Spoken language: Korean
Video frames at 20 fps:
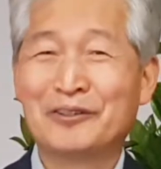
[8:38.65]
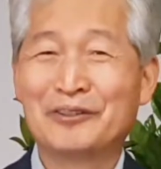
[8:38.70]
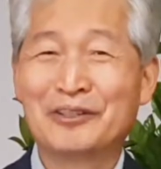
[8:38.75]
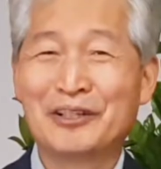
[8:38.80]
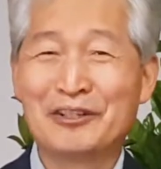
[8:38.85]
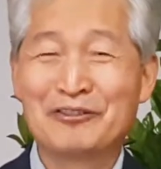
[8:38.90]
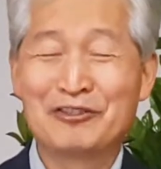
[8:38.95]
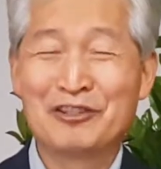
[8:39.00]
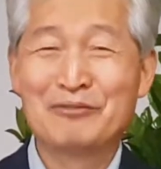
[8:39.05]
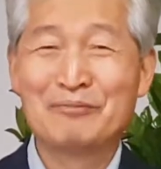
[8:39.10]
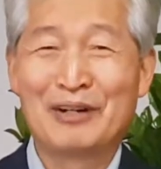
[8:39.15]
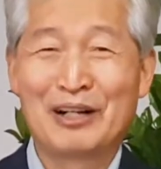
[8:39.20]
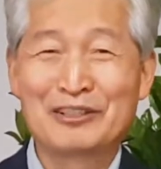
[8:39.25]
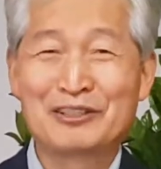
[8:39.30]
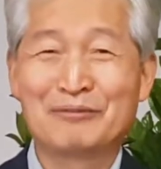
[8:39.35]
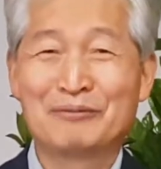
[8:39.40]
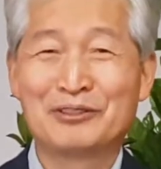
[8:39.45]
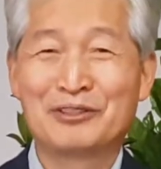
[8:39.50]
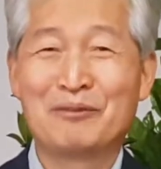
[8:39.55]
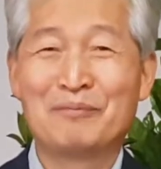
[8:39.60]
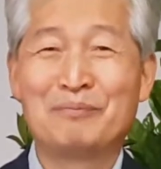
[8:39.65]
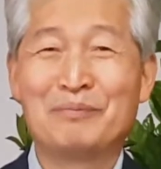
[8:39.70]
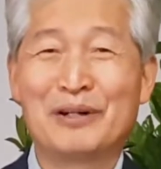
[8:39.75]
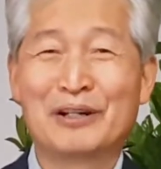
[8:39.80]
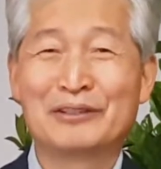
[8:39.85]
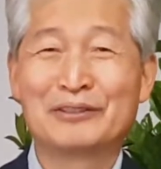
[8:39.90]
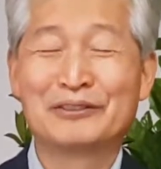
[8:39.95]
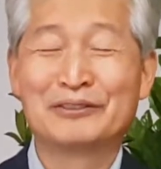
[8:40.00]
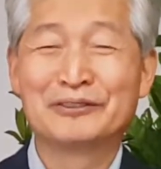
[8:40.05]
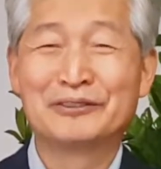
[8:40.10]
예수님 말씀을
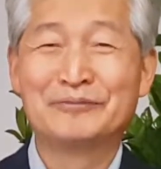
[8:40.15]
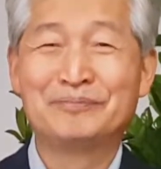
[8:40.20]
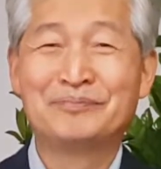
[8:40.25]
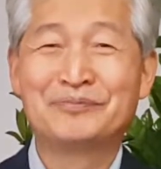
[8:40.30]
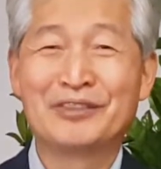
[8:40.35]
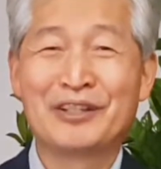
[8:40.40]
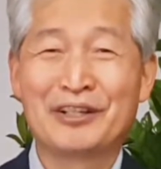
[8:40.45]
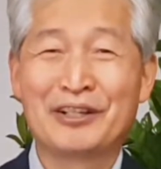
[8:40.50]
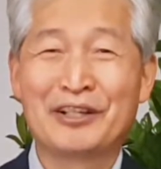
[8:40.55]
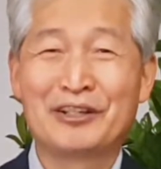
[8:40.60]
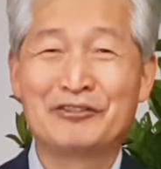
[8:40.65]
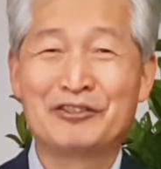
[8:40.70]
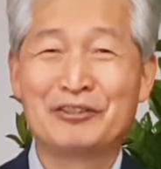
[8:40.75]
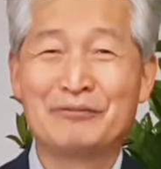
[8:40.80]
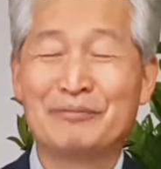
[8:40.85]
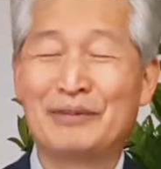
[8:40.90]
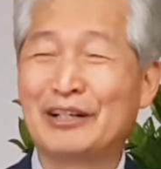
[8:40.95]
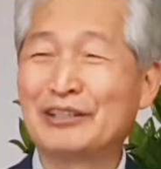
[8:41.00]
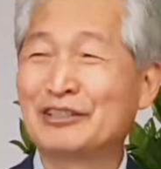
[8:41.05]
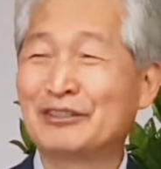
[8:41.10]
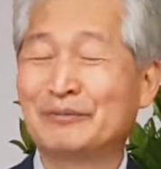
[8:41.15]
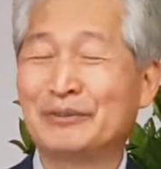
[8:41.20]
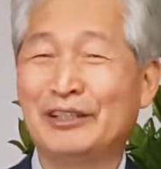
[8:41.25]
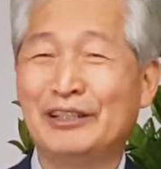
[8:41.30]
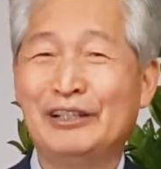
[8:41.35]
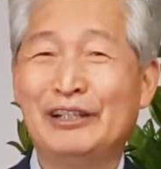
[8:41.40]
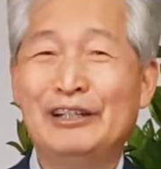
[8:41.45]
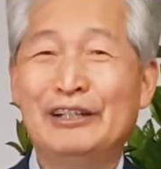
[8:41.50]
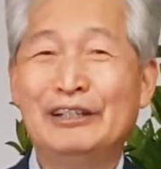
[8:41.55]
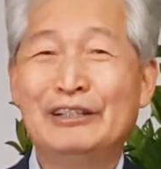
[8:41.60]
선포하는 거죠. 근데 예수님 말씀을